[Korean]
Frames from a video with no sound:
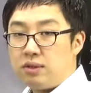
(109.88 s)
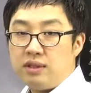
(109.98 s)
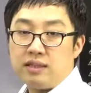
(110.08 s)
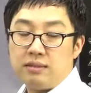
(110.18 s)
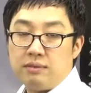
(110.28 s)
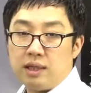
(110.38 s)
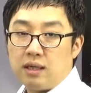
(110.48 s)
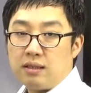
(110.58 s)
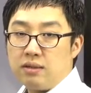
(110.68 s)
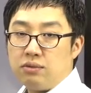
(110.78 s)
끝났습니다
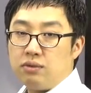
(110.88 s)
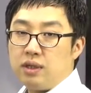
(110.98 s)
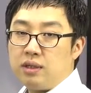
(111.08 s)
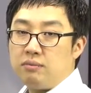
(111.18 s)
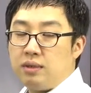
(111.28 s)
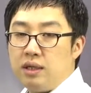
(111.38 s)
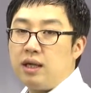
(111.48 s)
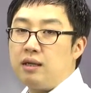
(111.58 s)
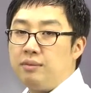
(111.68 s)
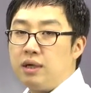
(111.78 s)
그래서 우리는 미래
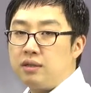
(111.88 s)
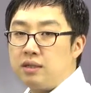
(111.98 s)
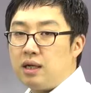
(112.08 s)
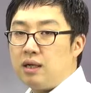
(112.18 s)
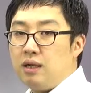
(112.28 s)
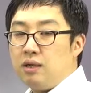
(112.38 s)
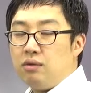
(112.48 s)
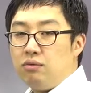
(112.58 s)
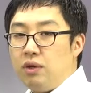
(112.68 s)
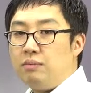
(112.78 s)
하면 그냥
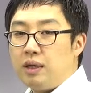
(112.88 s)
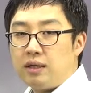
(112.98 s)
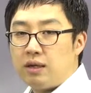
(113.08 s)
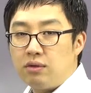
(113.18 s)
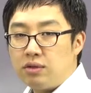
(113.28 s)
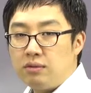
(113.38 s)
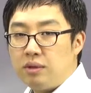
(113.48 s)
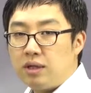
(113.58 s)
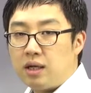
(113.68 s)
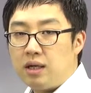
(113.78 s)
will만 계속
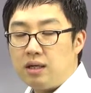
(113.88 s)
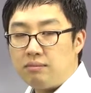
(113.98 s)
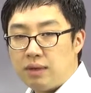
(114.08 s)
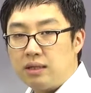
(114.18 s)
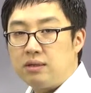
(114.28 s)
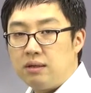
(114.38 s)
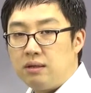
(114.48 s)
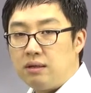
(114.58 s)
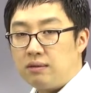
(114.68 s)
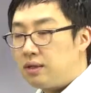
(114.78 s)
쓰면 다
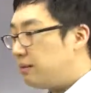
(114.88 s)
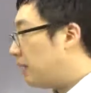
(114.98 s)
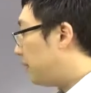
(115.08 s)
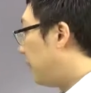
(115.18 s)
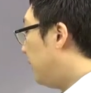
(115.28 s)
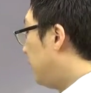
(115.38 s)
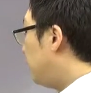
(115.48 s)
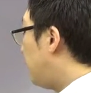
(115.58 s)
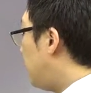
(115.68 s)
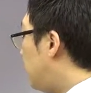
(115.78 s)
맞죠 그러면
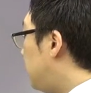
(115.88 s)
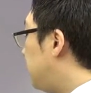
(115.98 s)
shall은